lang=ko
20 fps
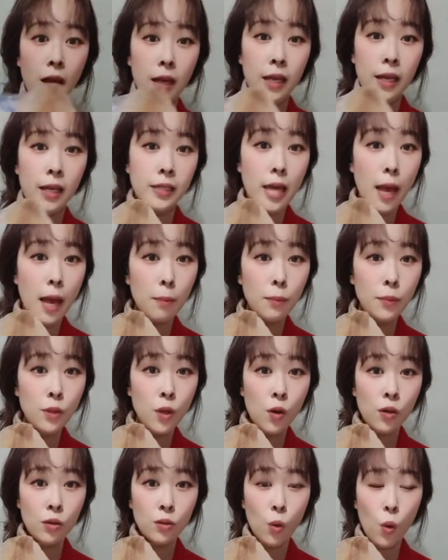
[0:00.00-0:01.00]
이 참
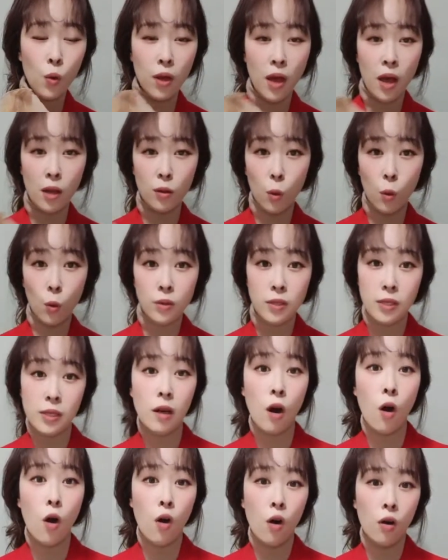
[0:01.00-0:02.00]
좋은 동해안
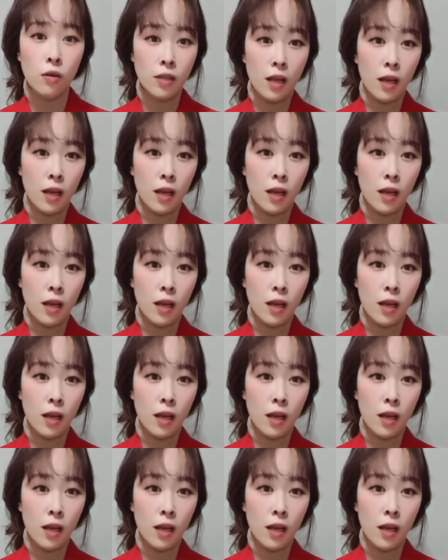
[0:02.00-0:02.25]
오징어